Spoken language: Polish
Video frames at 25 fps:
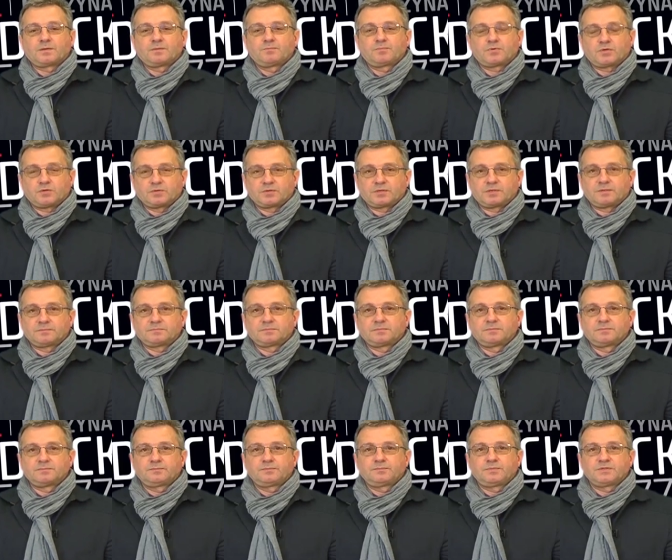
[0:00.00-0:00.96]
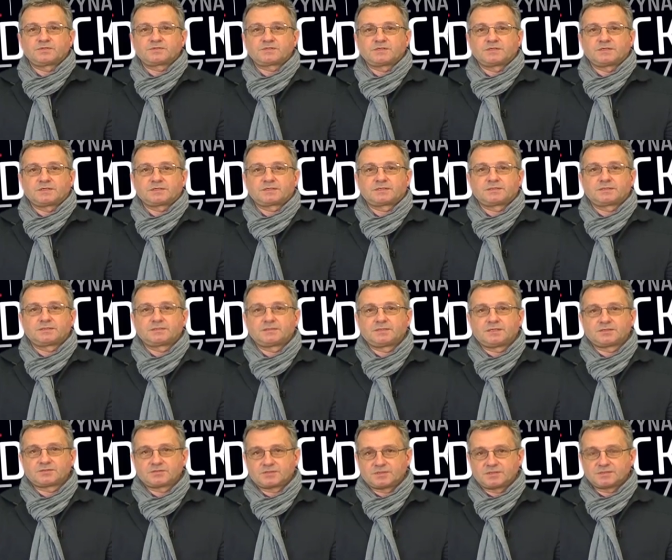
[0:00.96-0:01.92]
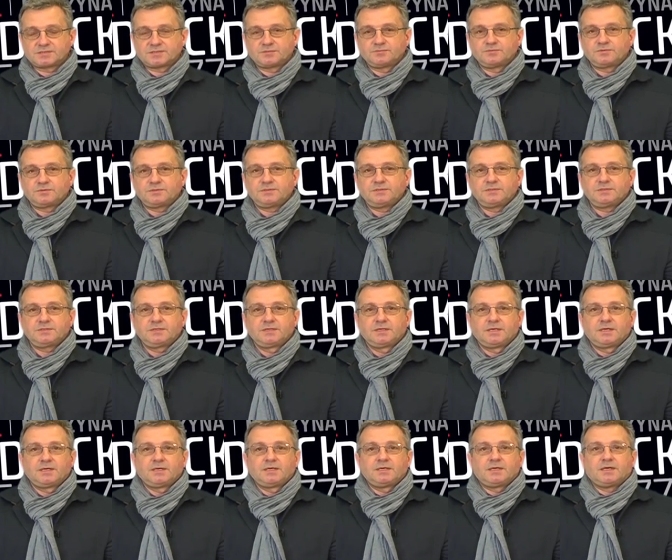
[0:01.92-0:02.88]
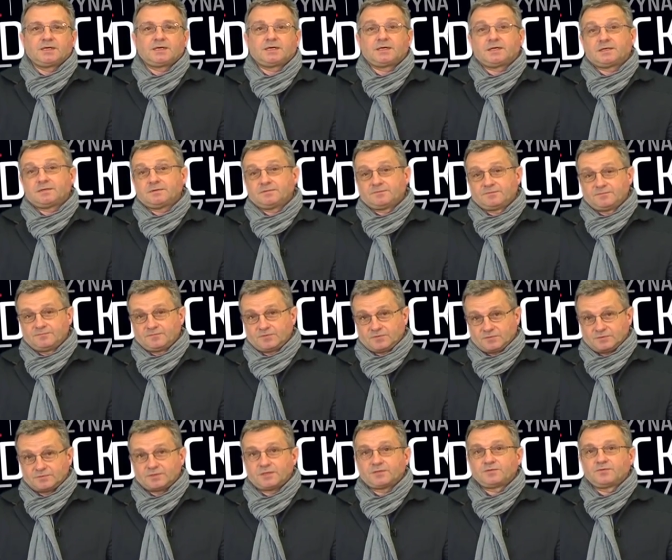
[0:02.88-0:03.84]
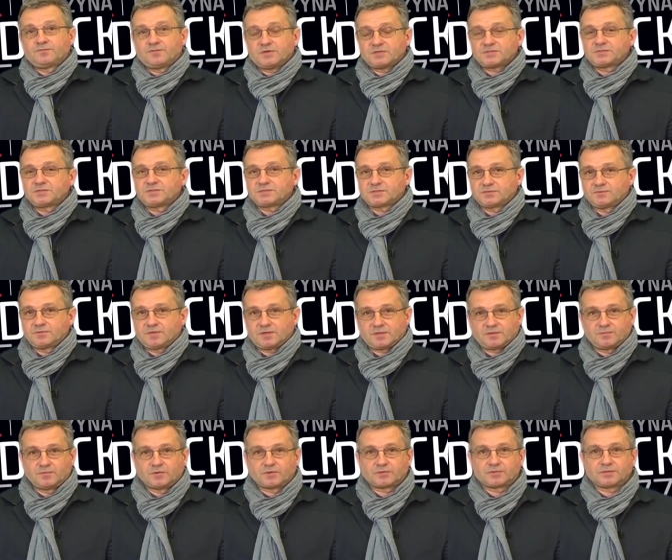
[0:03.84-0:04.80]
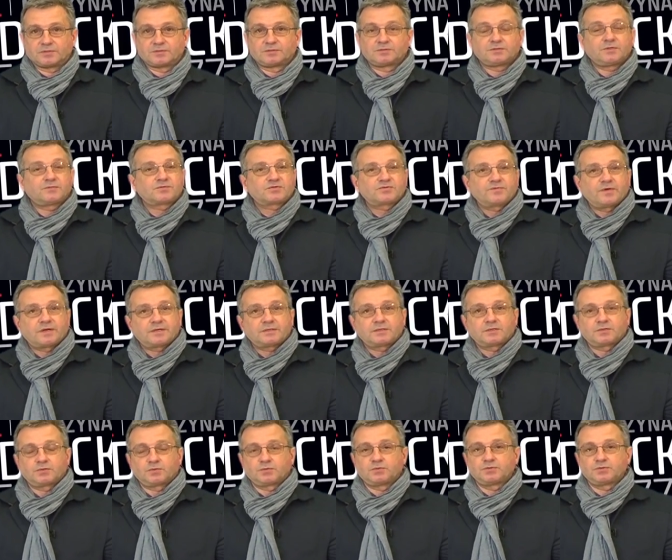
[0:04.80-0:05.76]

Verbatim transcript: Program piosenek Andrzeja Załuchy, a w wykonaniu właśnie Załucha Quartet. To w czwartek o